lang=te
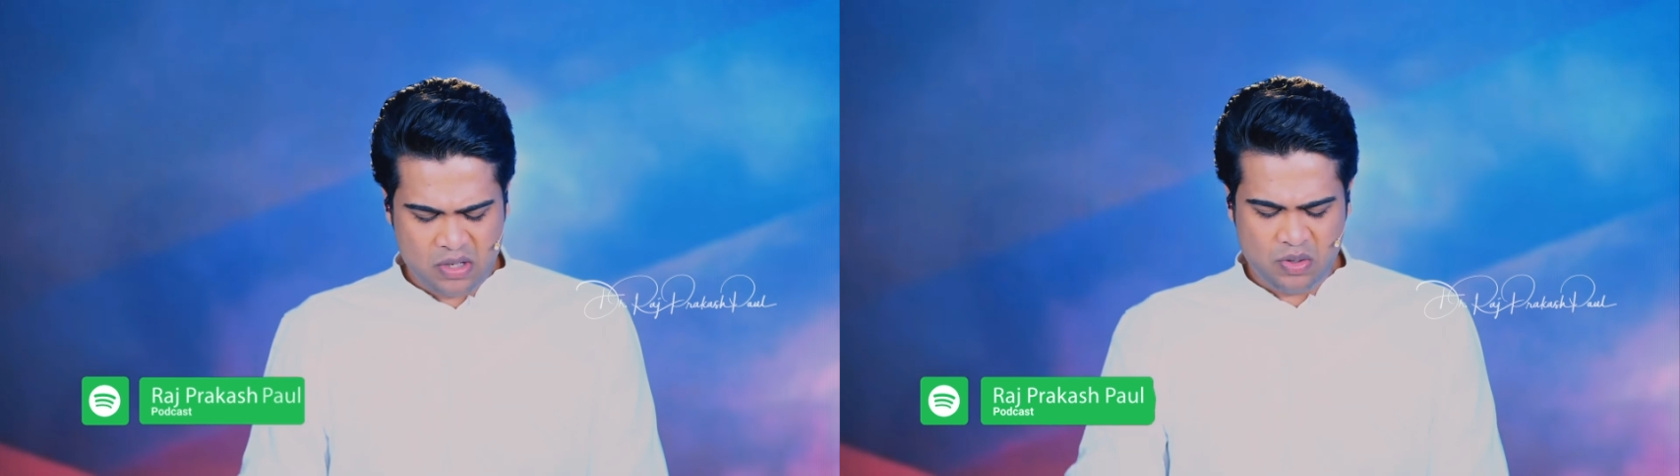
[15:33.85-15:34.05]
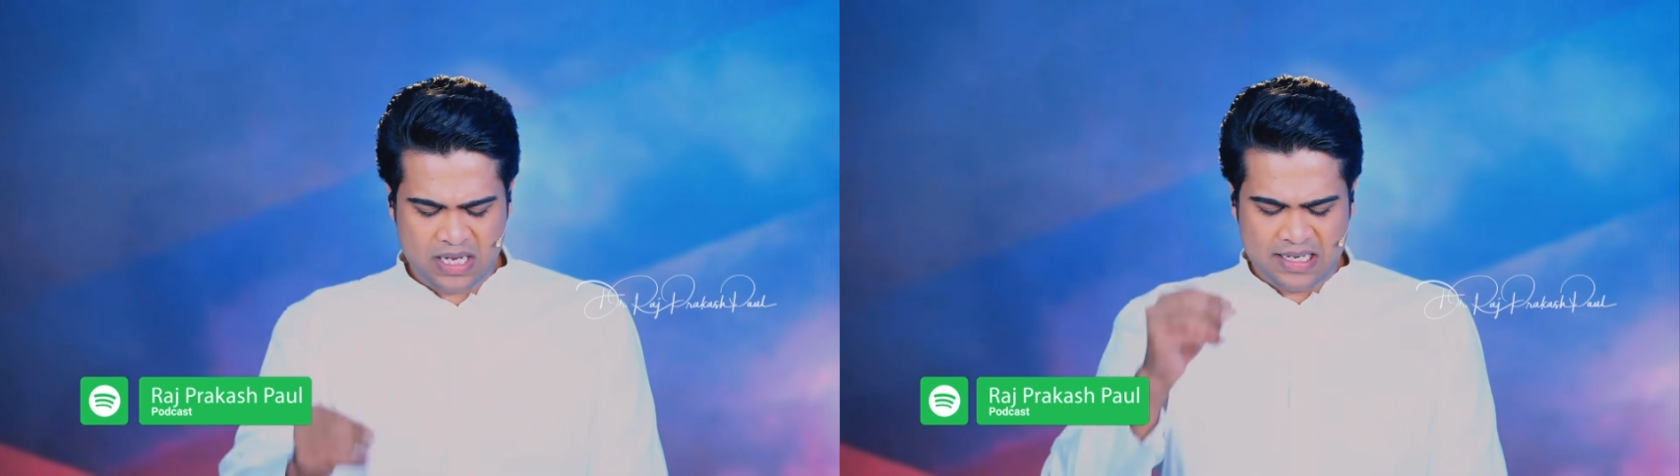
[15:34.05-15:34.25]

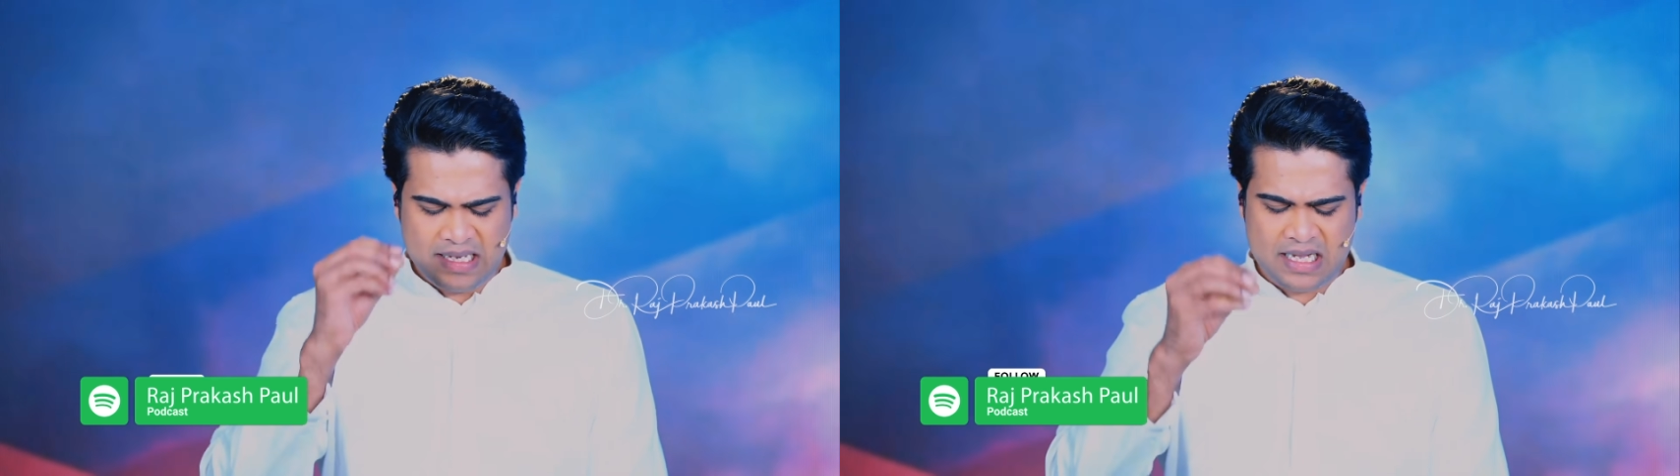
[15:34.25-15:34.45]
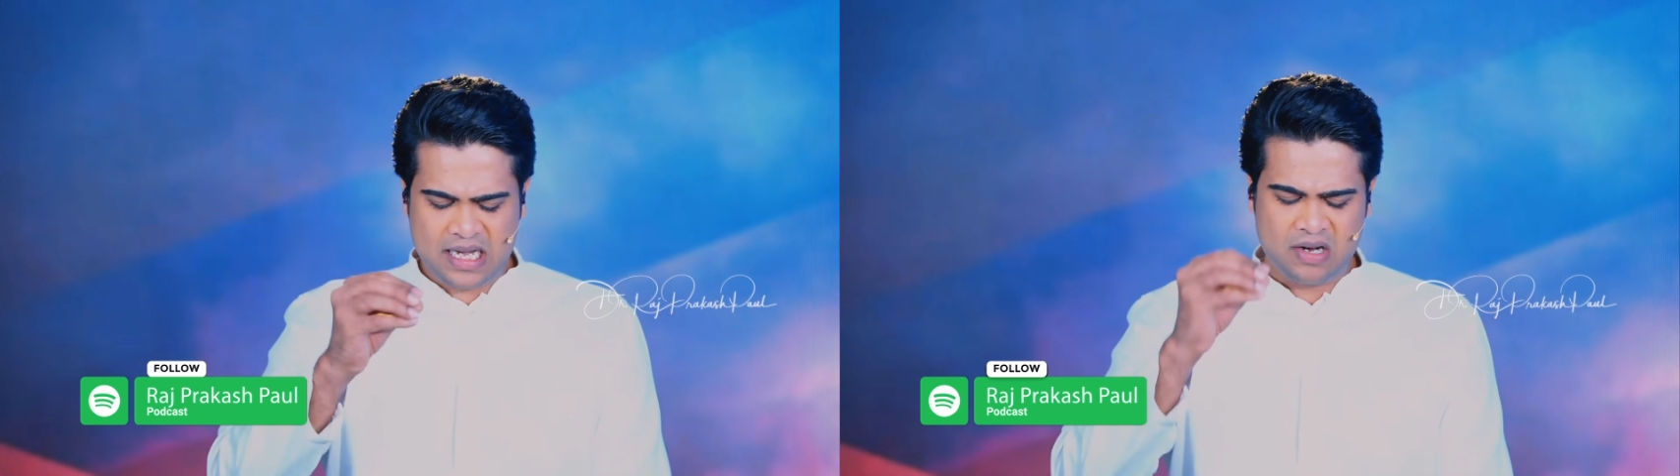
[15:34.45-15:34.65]
దేవునికి
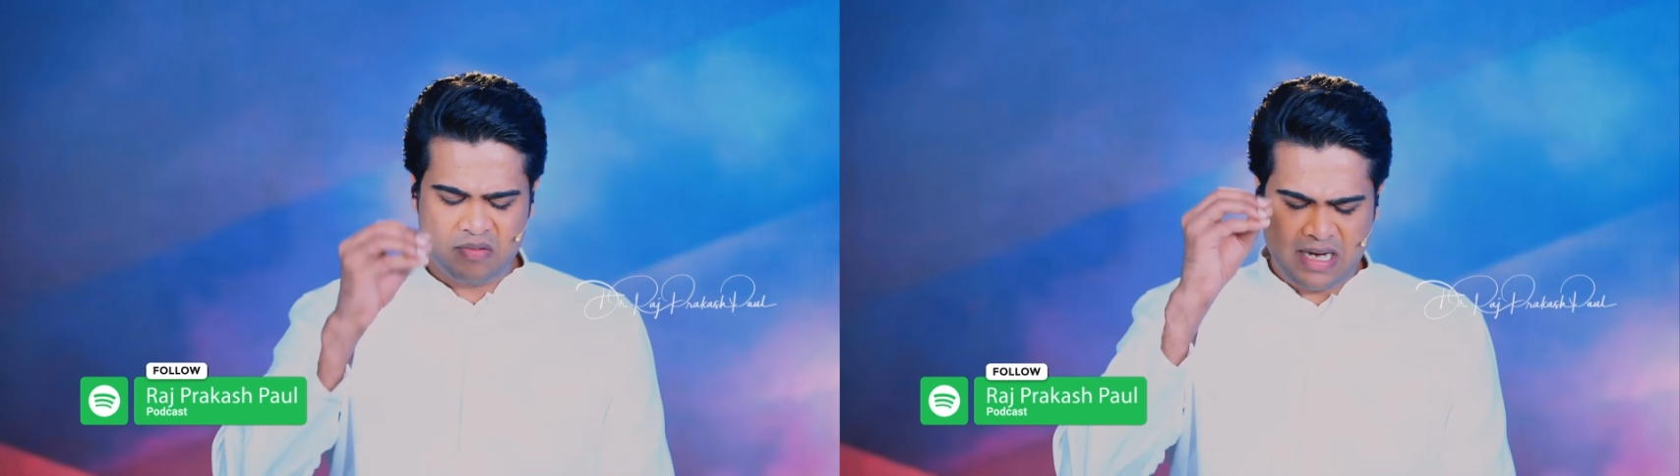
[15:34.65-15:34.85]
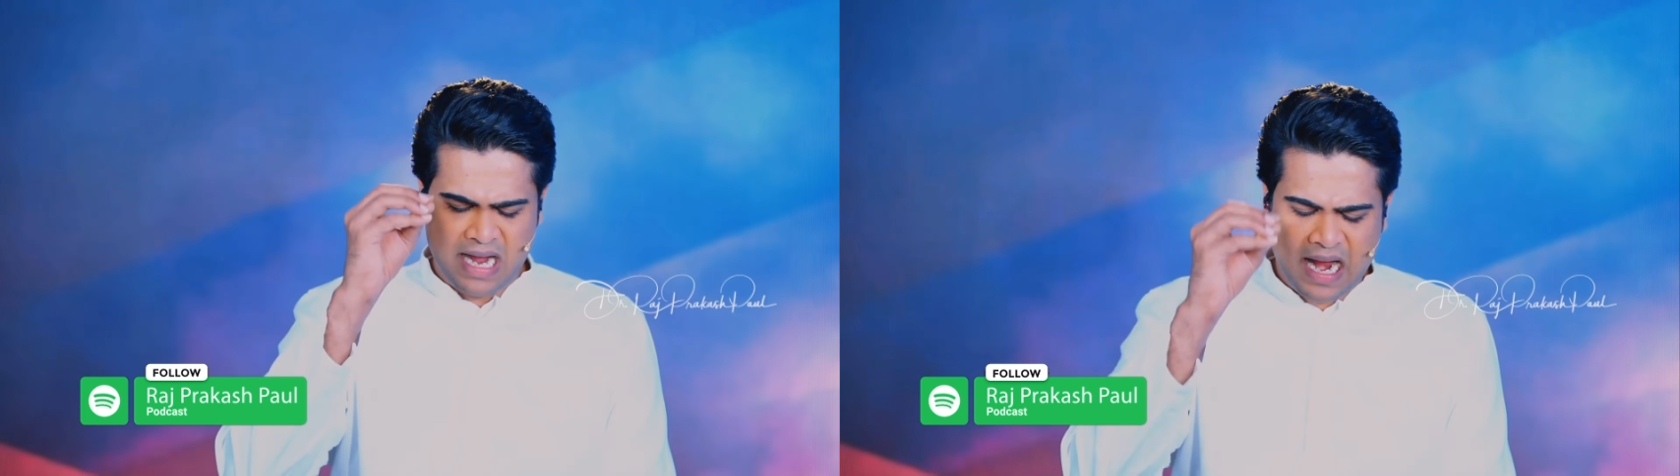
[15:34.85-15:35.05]
అంగీకారం
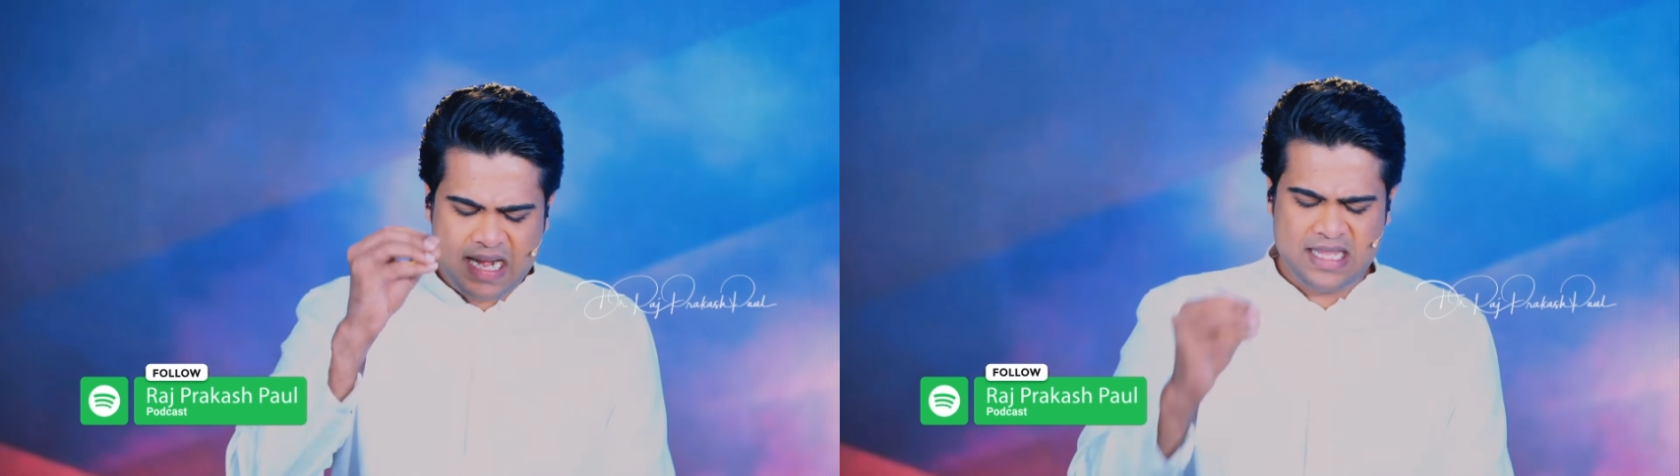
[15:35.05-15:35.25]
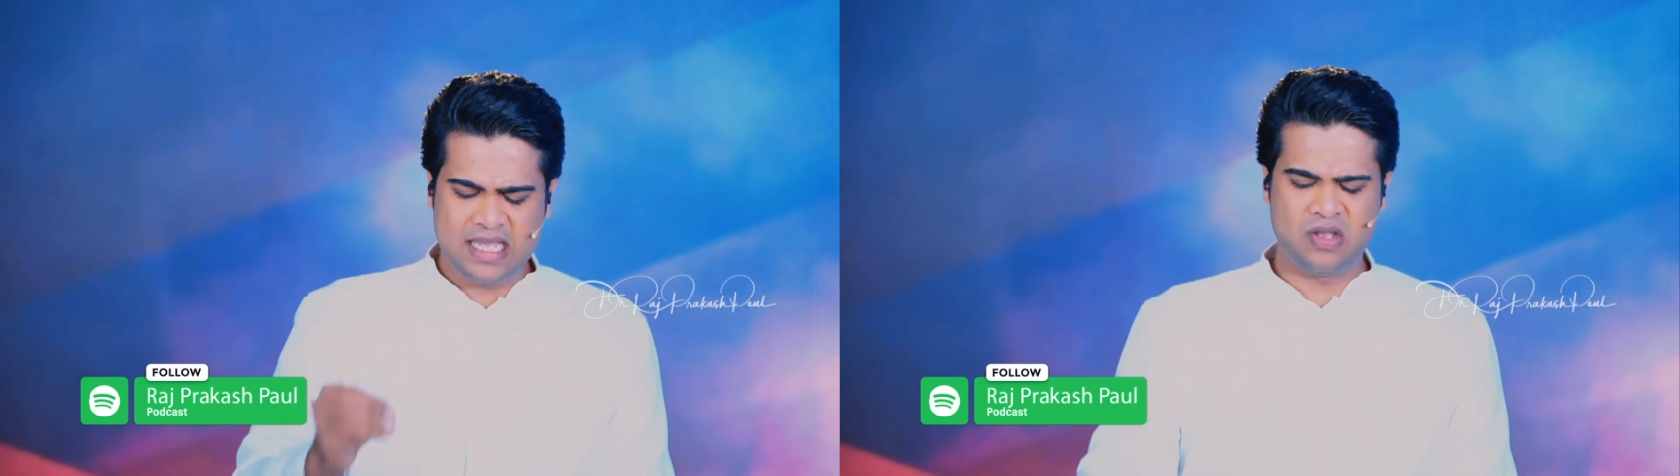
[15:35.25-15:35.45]

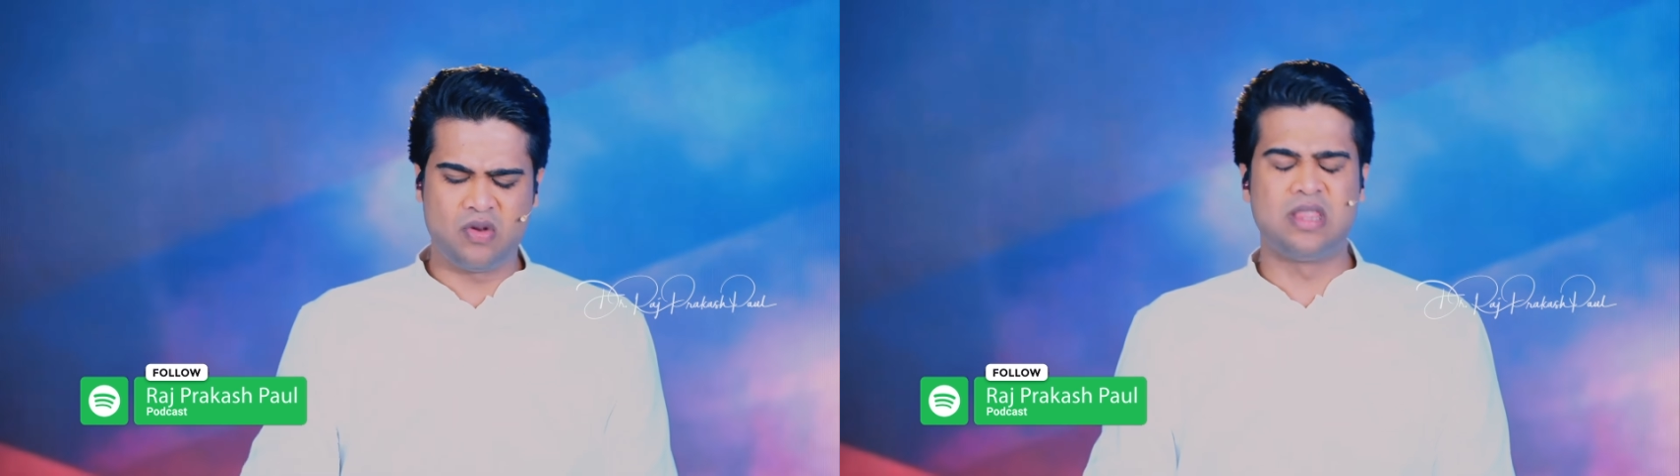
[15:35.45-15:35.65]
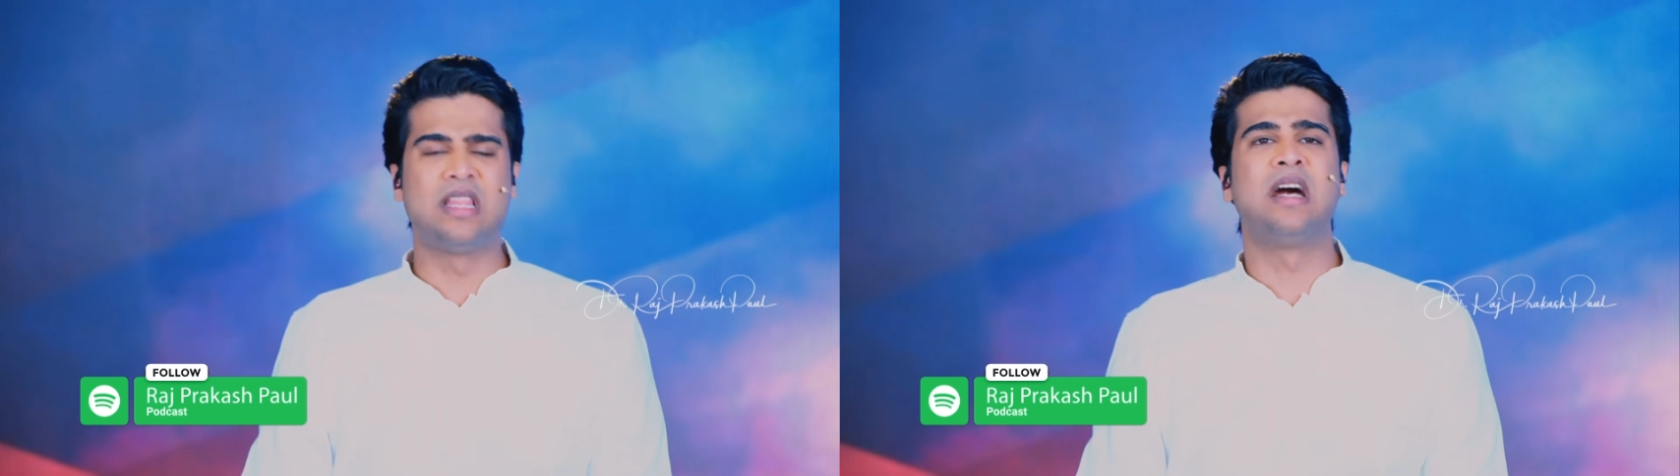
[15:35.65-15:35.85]
కానిది
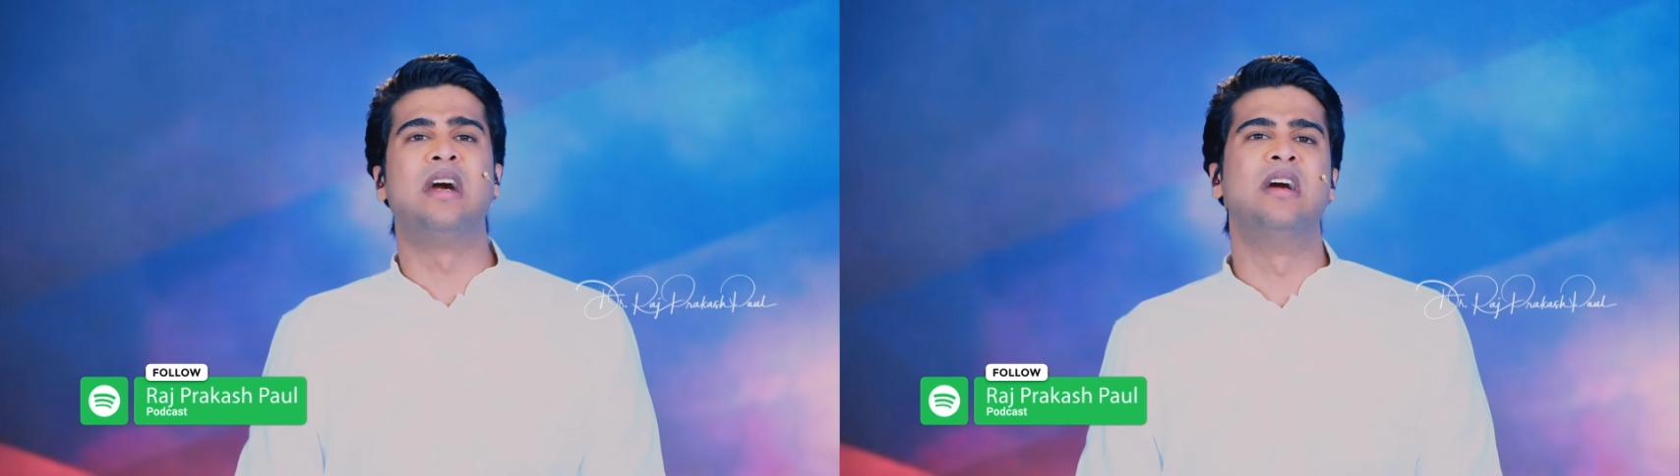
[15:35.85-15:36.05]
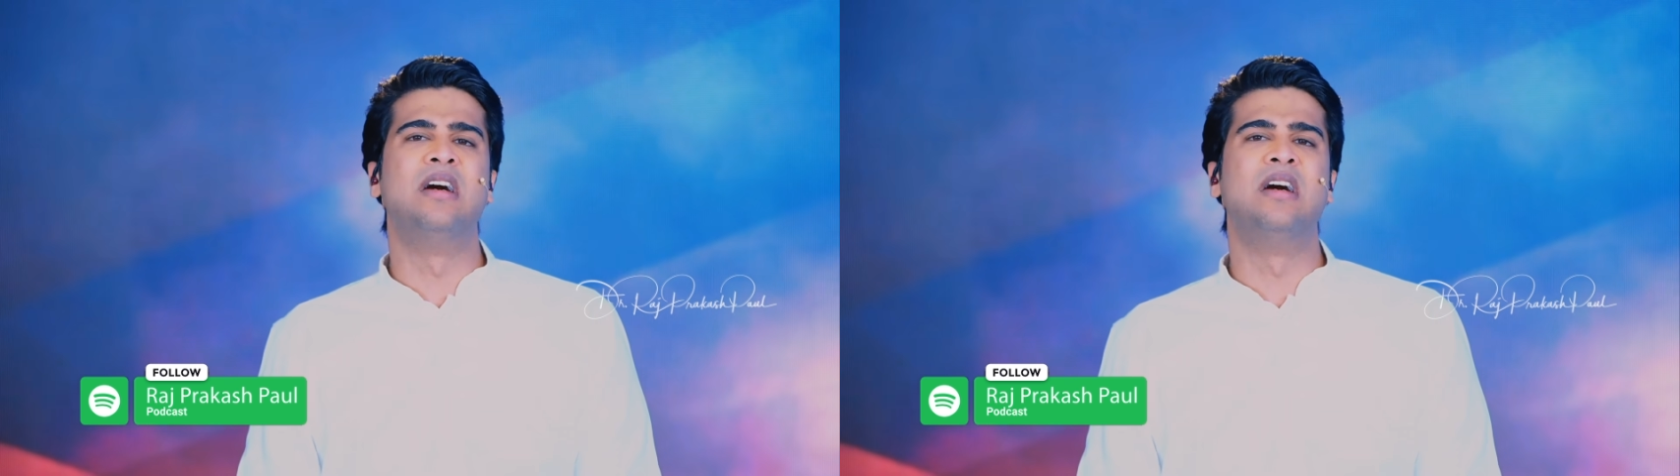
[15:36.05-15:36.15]
ఏదైనా ఉందా